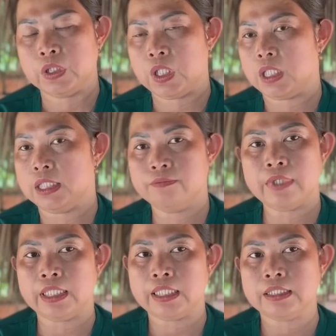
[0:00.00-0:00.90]
còn những
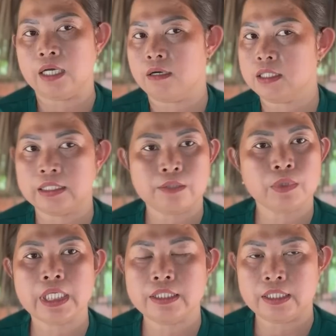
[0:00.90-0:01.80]
phần căn nhỏ thì không
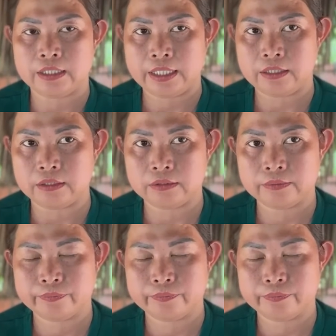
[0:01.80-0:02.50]
có thể nhìn ra được